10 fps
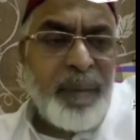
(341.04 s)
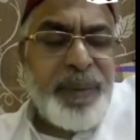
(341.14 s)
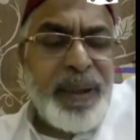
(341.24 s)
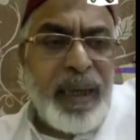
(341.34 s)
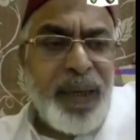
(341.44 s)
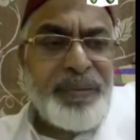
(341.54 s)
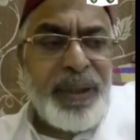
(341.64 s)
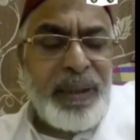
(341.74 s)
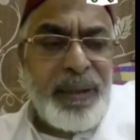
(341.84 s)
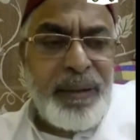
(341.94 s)
बड़ी निज़ाम की
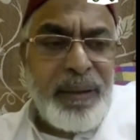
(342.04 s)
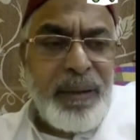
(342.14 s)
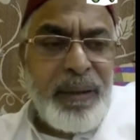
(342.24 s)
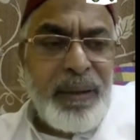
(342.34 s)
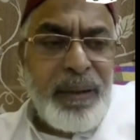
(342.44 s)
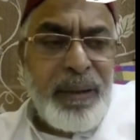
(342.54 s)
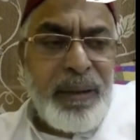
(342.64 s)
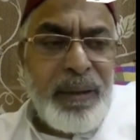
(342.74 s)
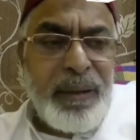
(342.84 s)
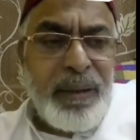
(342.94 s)
तारीफ करते
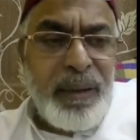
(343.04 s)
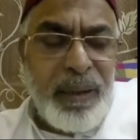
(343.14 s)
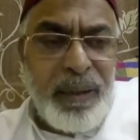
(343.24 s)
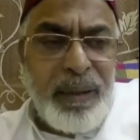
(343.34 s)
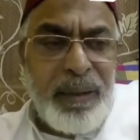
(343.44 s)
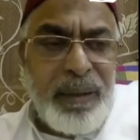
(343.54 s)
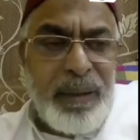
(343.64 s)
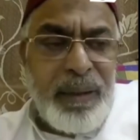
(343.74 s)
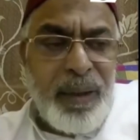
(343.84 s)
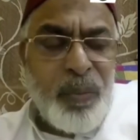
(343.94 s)
हाँ
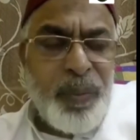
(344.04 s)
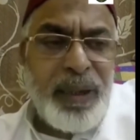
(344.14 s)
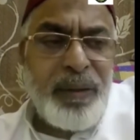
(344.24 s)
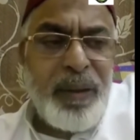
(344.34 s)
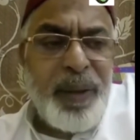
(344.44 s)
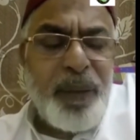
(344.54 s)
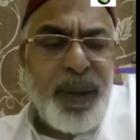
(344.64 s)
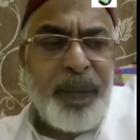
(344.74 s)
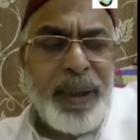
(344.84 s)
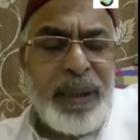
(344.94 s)
और बड़े जो
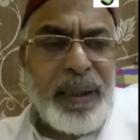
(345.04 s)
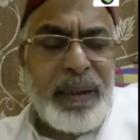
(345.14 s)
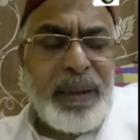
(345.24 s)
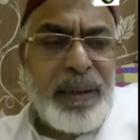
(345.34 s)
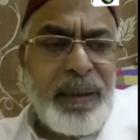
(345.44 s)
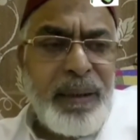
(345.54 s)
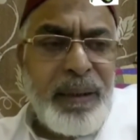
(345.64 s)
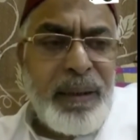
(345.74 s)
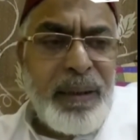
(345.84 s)
है बड़े बड़े बातें करते